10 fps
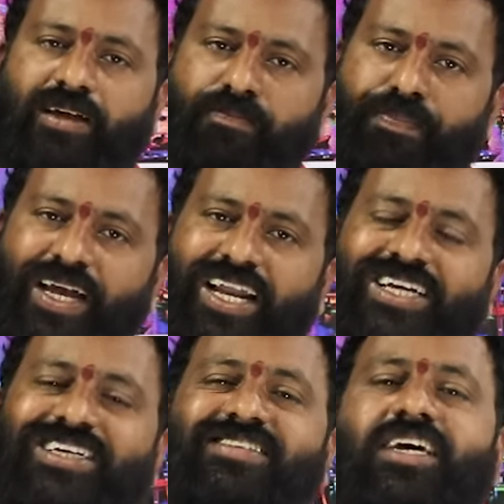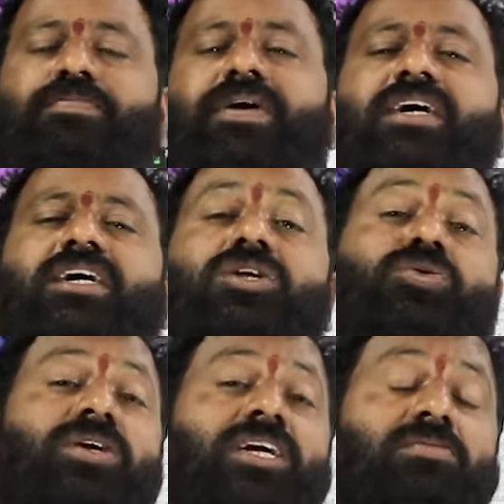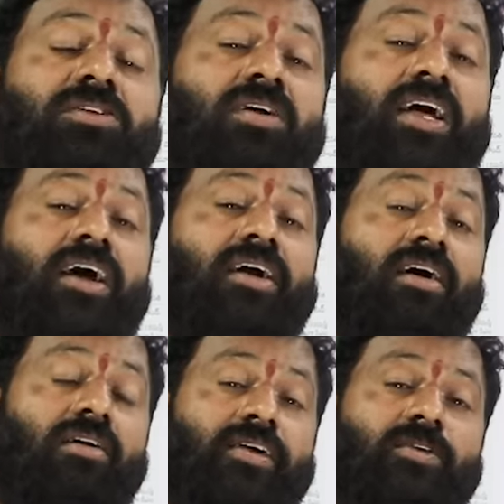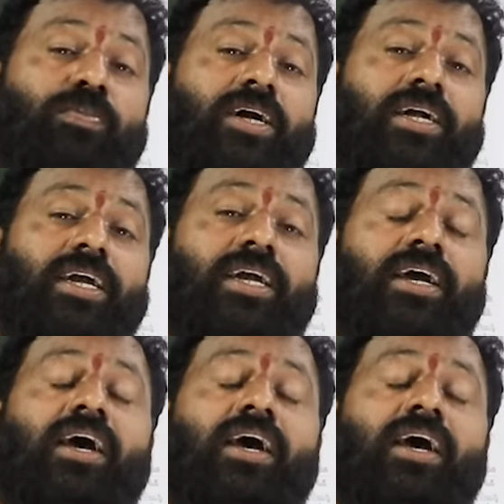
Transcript: ఎంపీ ఎలక్షన్స్ అయిపోయినాక చూడండి మిత్రులరా కాంగ్రెస్ పార్టీ